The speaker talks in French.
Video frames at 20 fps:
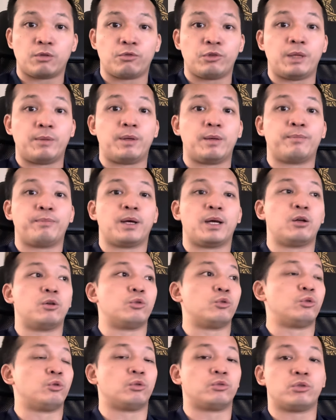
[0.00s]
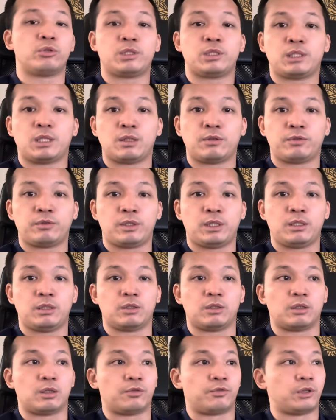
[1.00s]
vous n'aimez pas le nom de CFI euh,